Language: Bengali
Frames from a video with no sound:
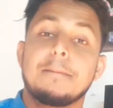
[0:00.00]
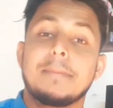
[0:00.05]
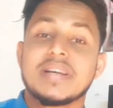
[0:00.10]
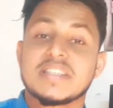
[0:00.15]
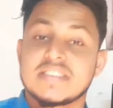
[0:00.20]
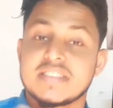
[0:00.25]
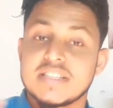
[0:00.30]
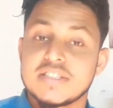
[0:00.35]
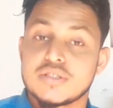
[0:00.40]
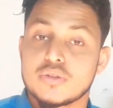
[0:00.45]

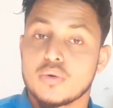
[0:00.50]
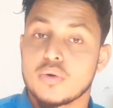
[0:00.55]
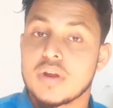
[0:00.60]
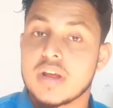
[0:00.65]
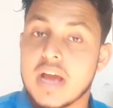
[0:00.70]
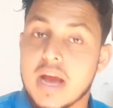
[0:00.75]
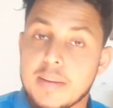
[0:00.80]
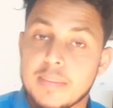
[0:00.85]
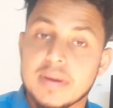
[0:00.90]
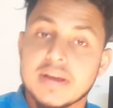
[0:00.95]
মেসেজ
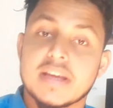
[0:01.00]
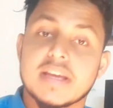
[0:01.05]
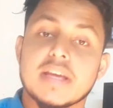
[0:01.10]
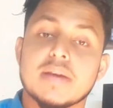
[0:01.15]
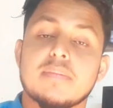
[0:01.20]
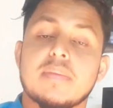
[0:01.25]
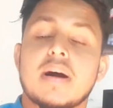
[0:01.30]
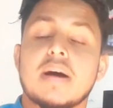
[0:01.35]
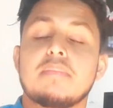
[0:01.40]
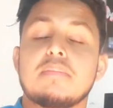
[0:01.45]
করে আমাকে
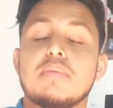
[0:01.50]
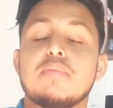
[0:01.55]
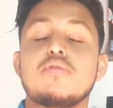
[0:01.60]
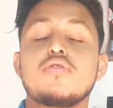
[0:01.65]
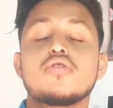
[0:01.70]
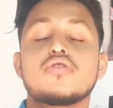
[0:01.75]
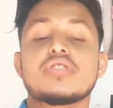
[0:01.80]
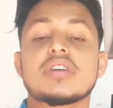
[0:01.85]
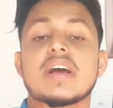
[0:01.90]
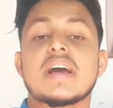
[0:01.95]
বা
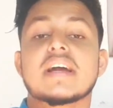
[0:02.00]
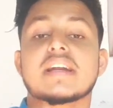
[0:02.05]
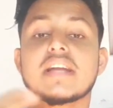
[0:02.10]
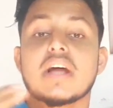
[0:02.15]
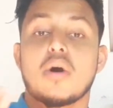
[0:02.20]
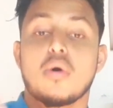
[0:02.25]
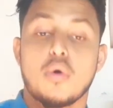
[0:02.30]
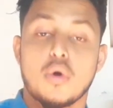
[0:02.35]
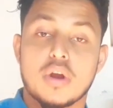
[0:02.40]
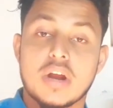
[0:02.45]
বিভিন্ন জায়গায়
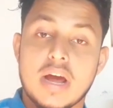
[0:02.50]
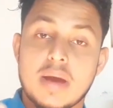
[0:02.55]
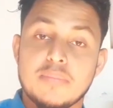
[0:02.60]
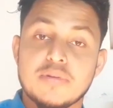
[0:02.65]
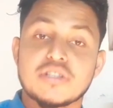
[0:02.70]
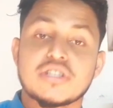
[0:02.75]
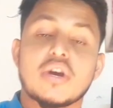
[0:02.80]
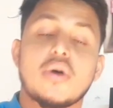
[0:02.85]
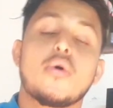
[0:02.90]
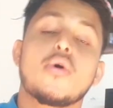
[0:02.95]
একটা
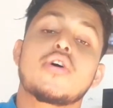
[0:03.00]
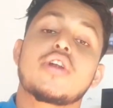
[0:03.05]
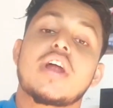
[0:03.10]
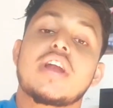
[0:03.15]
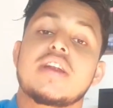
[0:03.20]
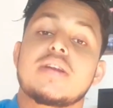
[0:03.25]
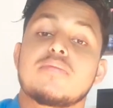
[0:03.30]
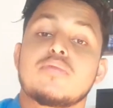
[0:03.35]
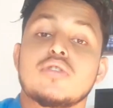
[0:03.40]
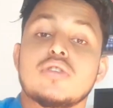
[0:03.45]
হরহামেশা
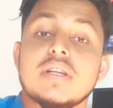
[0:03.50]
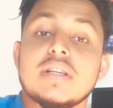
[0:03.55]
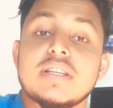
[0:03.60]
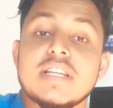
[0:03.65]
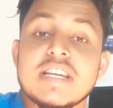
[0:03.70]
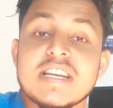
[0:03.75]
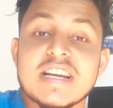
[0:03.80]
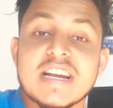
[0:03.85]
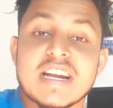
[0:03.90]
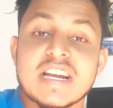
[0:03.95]
হয়রানির মধ্যে
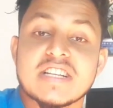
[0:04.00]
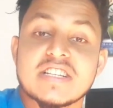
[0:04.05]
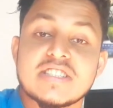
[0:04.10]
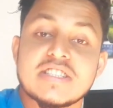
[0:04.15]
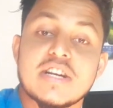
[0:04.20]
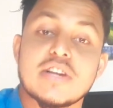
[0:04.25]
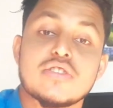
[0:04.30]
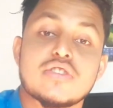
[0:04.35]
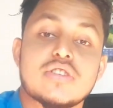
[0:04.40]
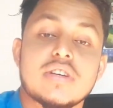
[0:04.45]
দিন কাটাচ্ছে
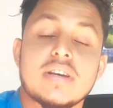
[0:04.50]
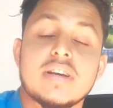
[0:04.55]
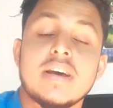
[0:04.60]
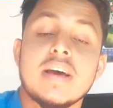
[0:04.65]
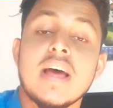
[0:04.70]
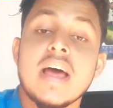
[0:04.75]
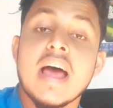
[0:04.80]
সেটা হচ্ছে